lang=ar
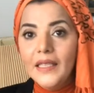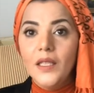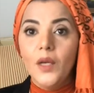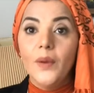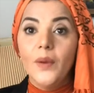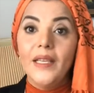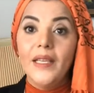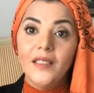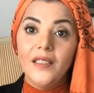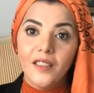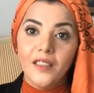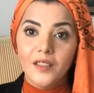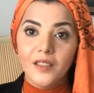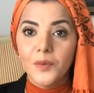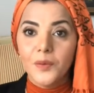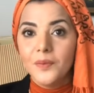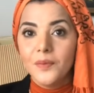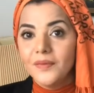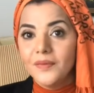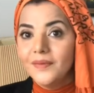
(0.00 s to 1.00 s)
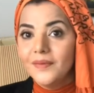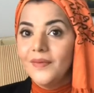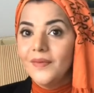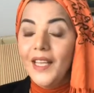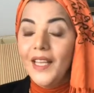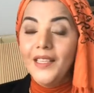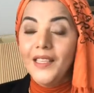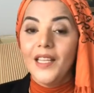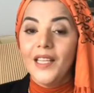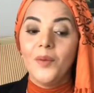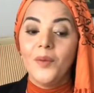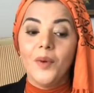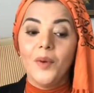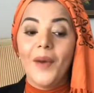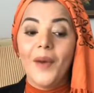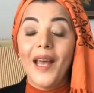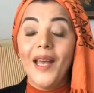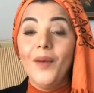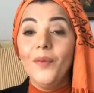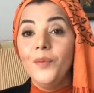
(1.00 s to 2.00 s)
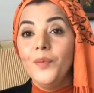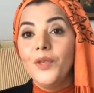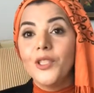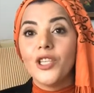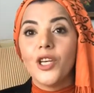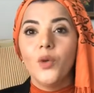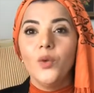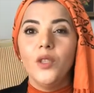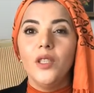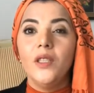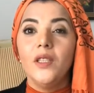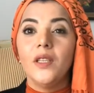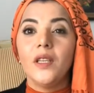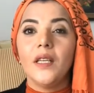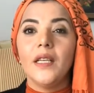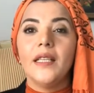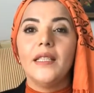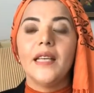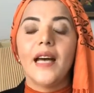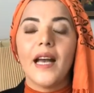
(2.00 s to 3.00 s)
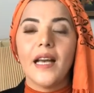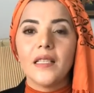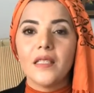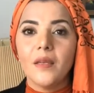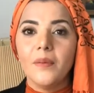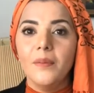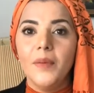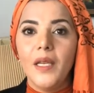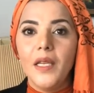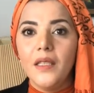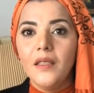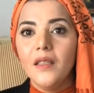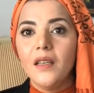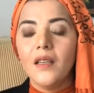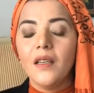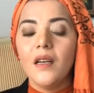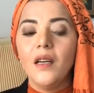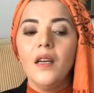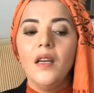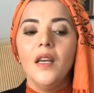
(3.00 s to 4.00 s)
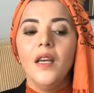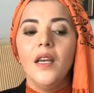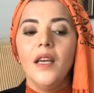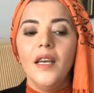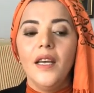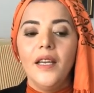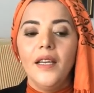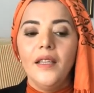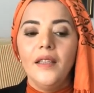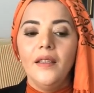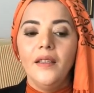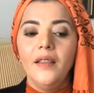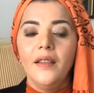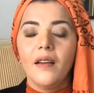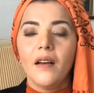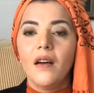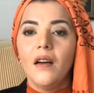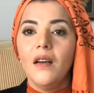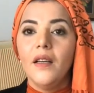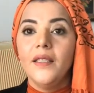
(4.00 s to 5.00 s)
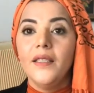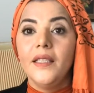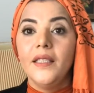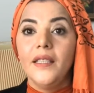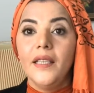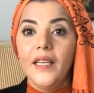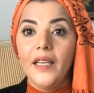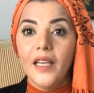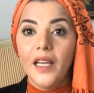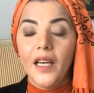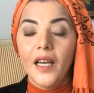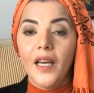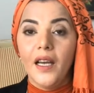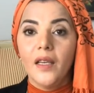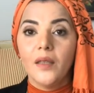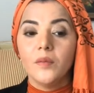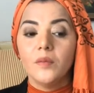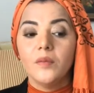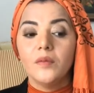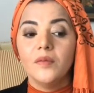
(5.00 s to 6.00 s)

والاداره لان انا ما بحبش اقول ان القياده احسن من الاداره القائد الناجح